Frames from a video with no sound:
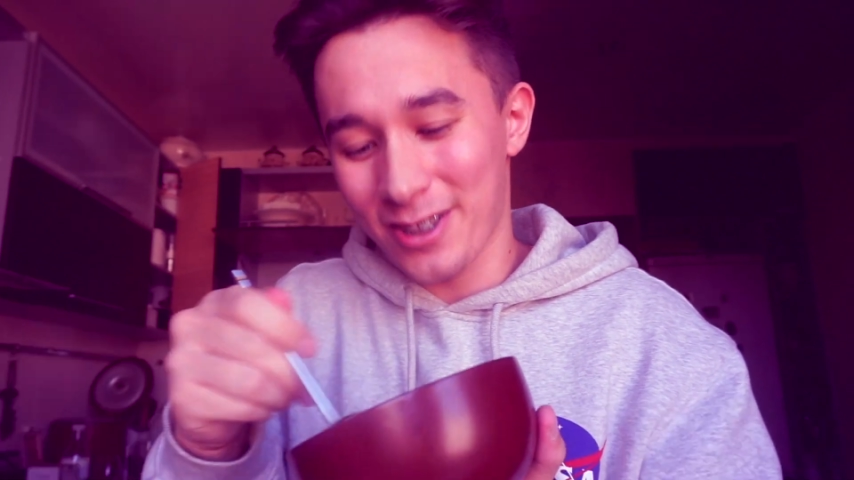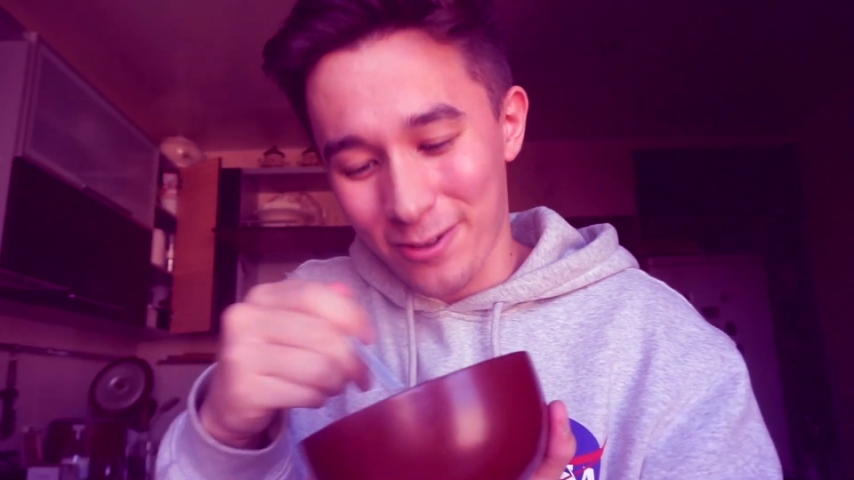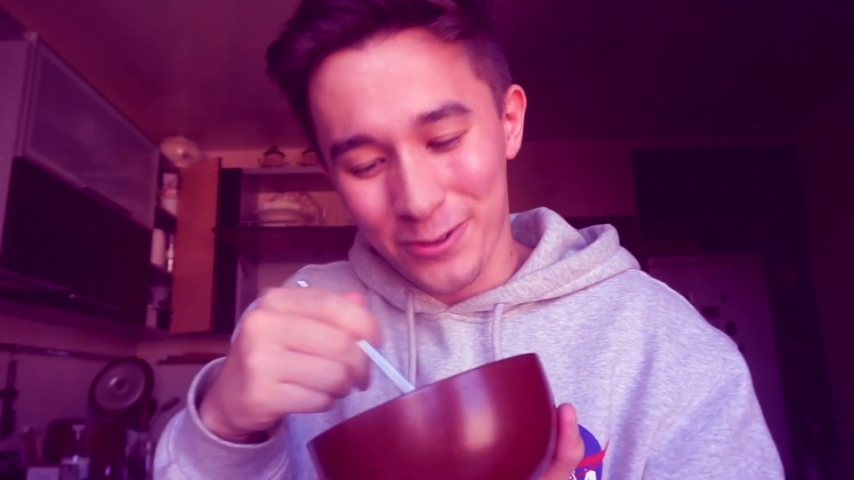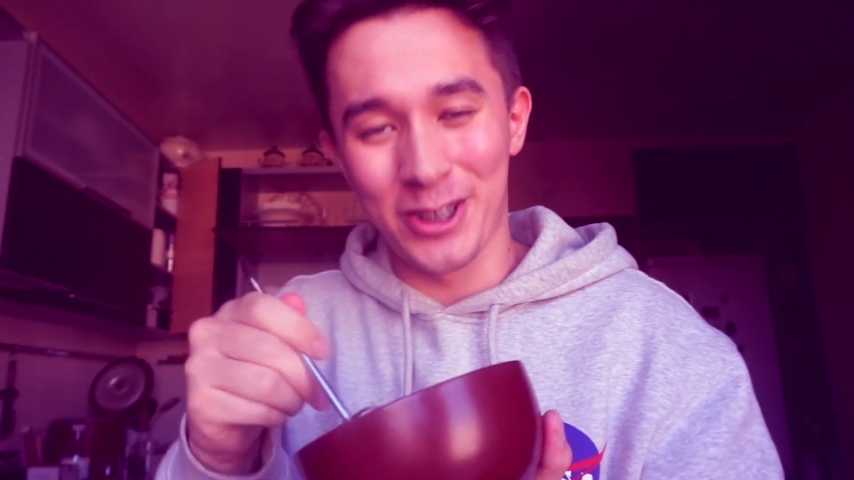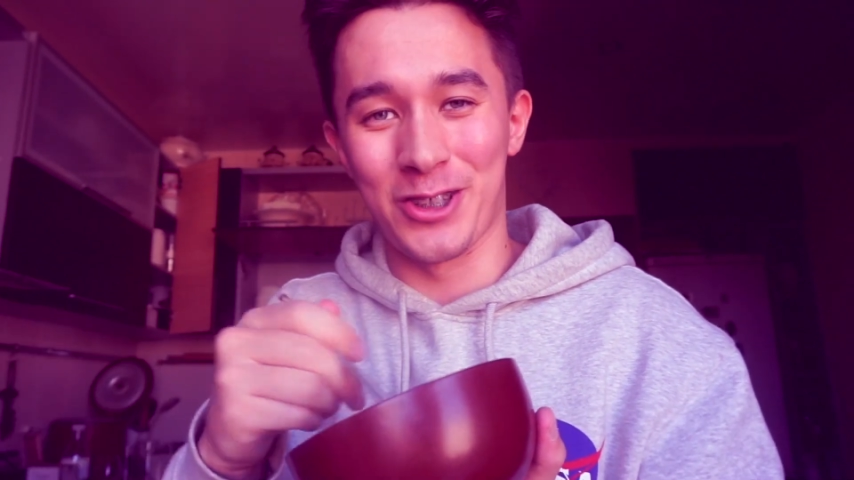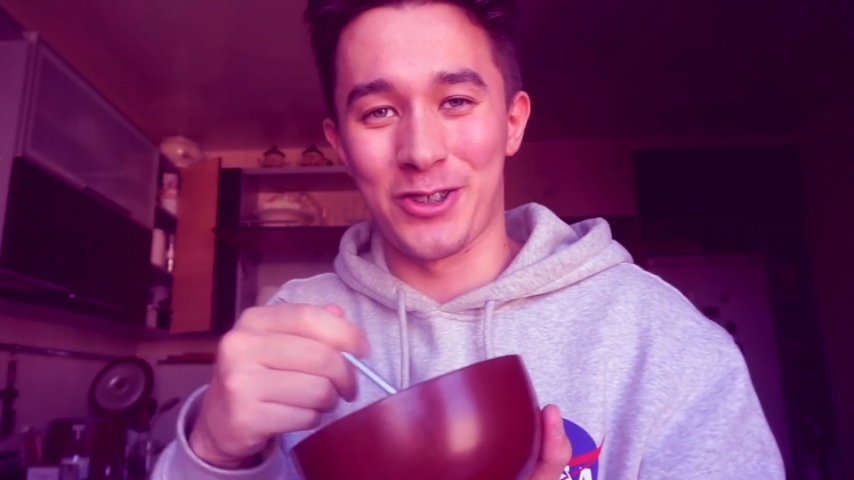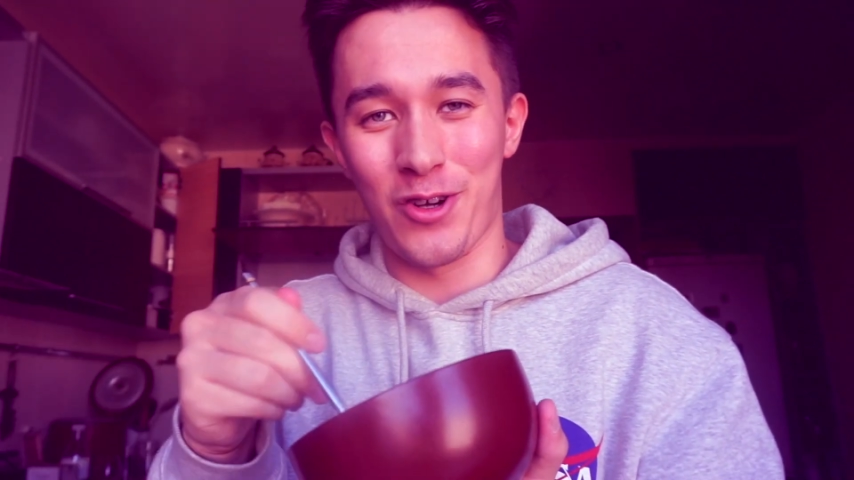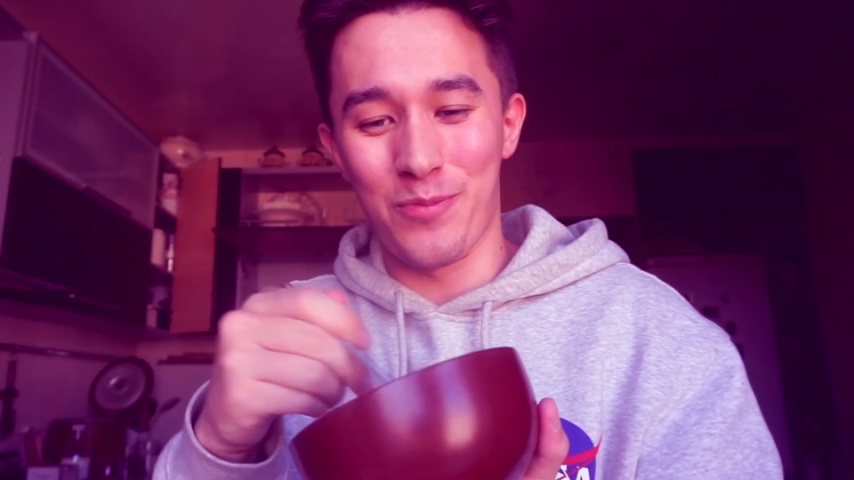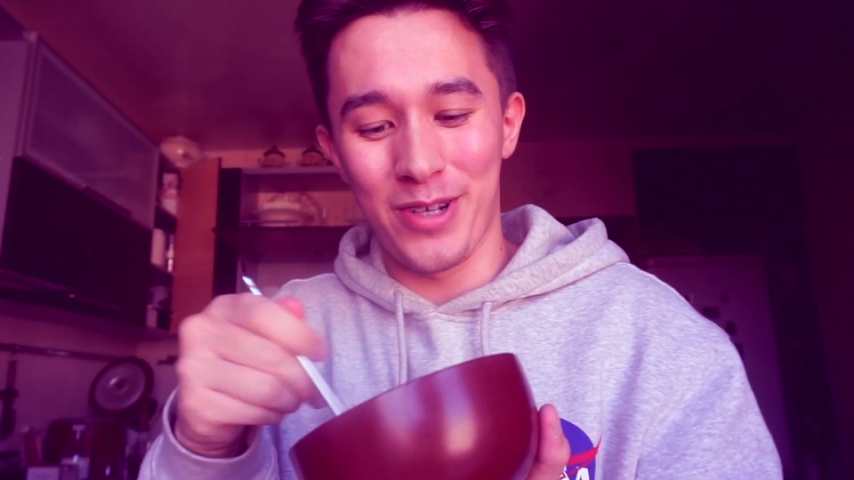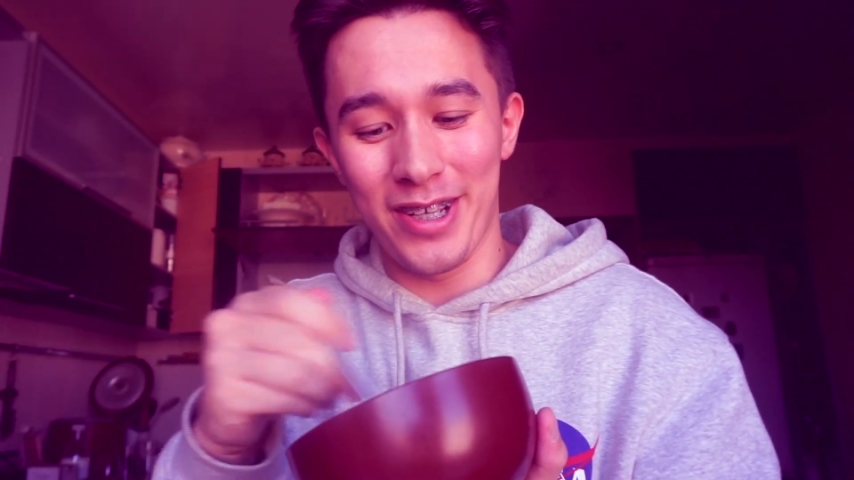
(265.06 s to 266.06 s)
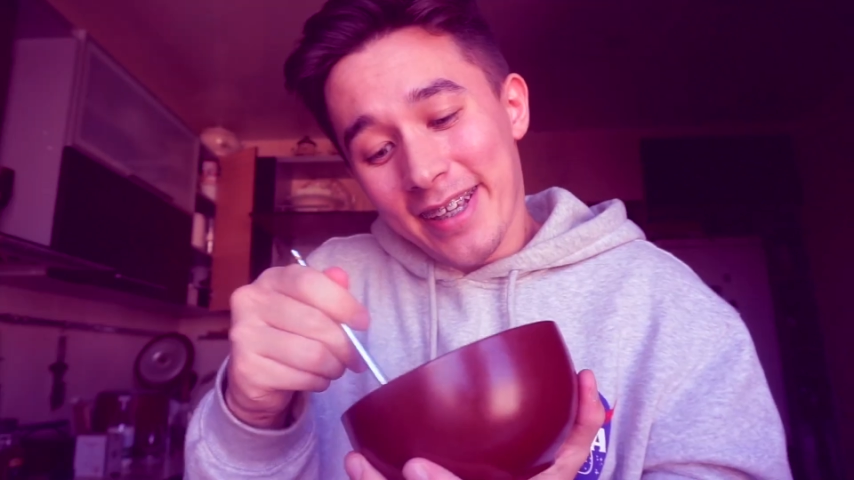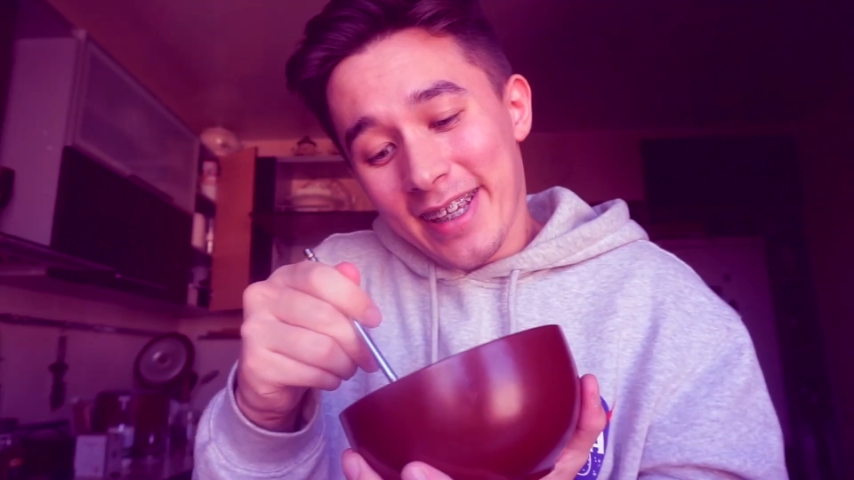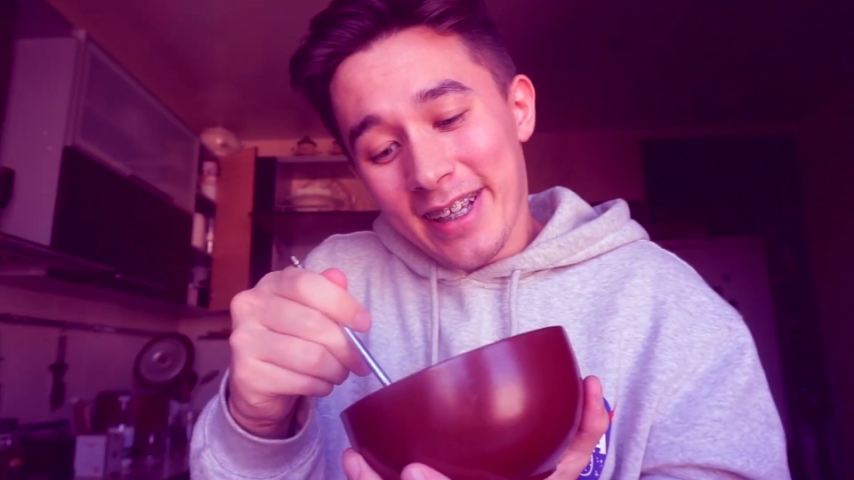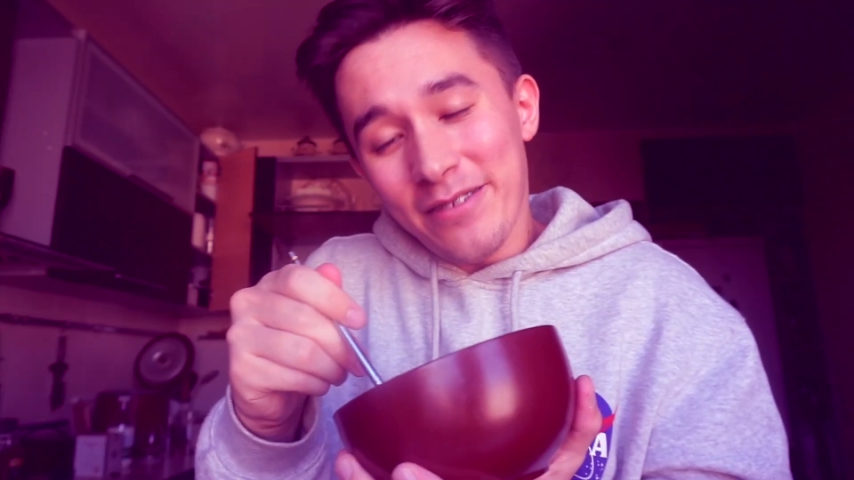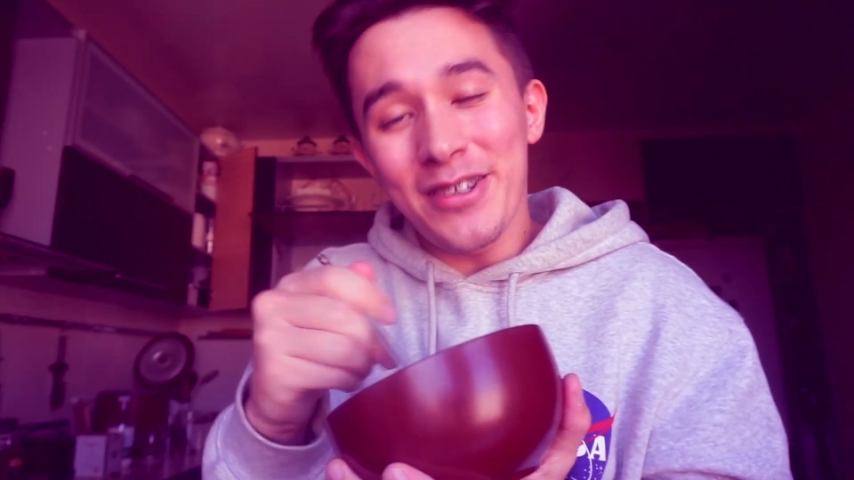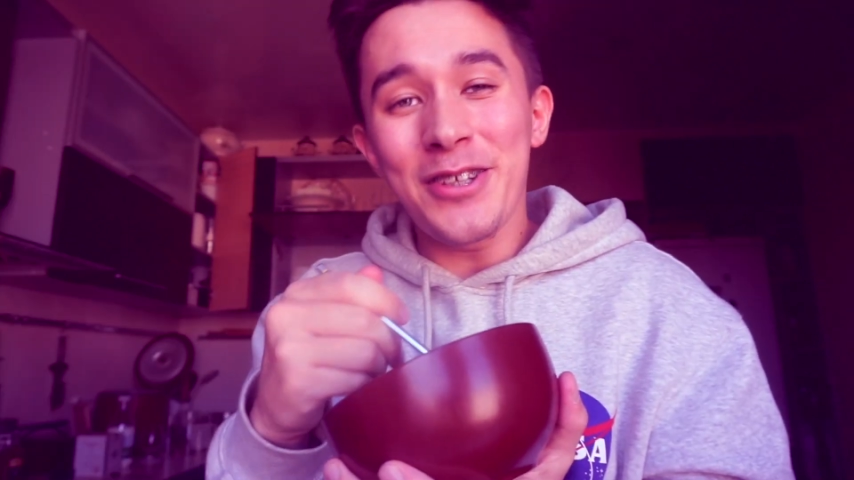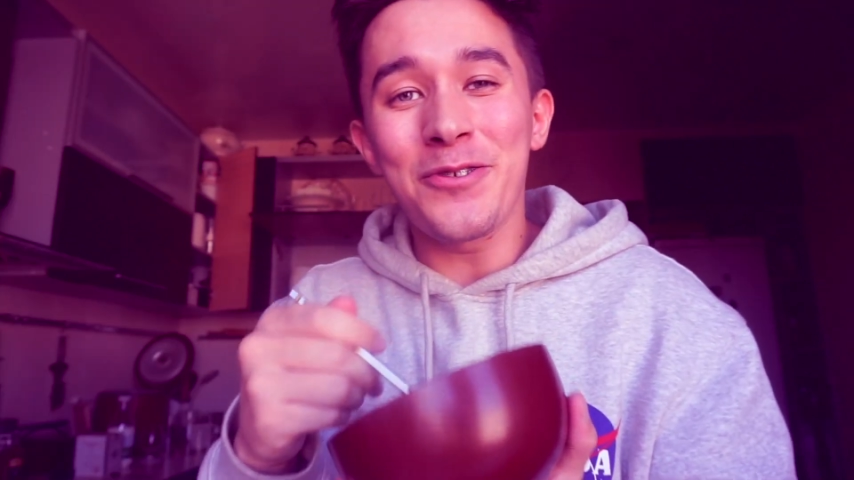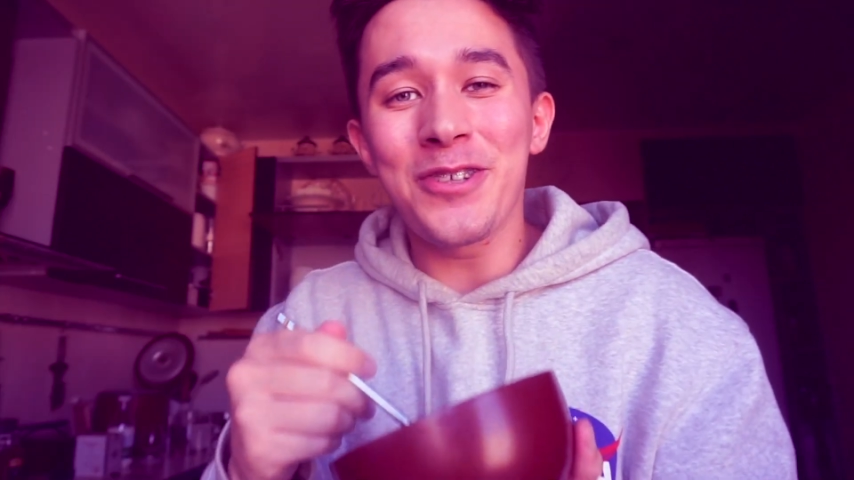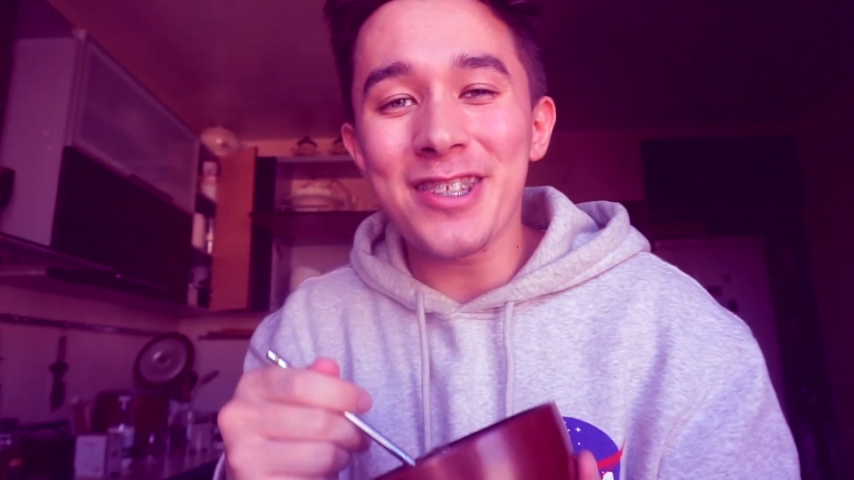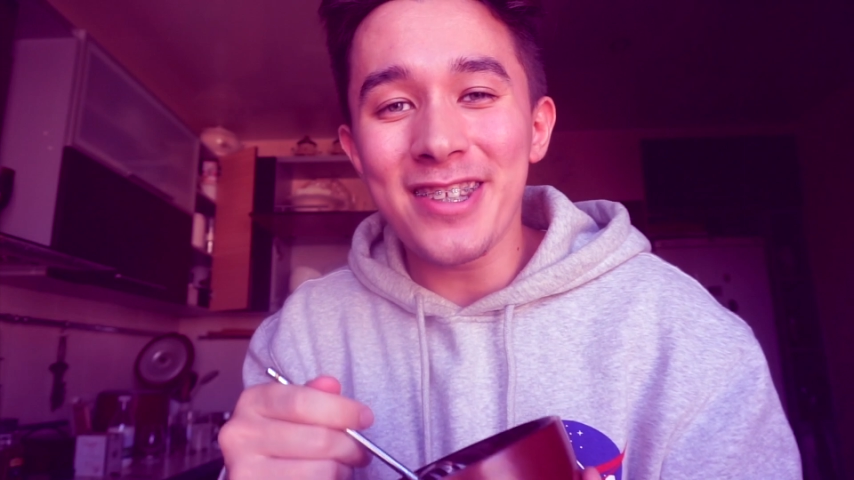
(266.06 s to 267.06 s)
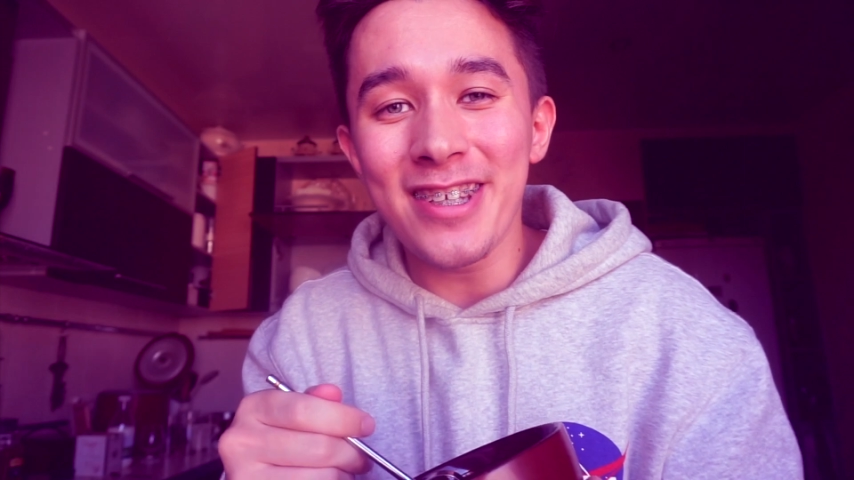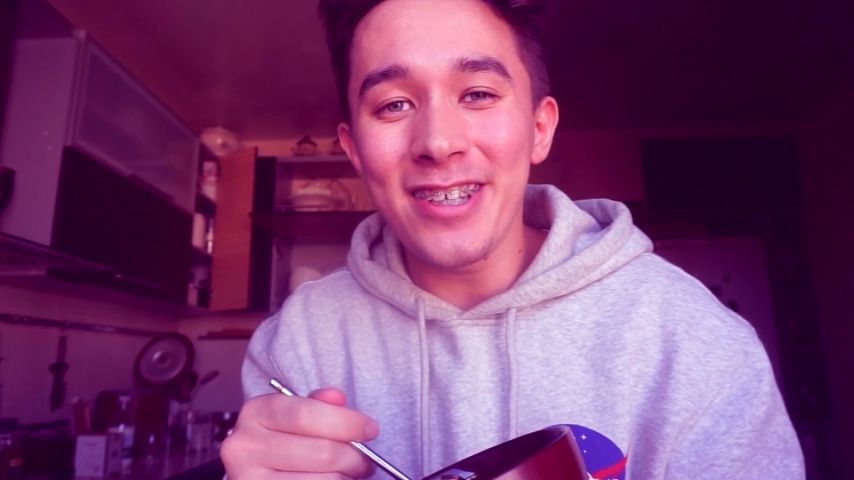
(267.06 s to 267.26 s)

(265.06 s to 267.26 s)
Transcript: руки жопы, и вы никудышный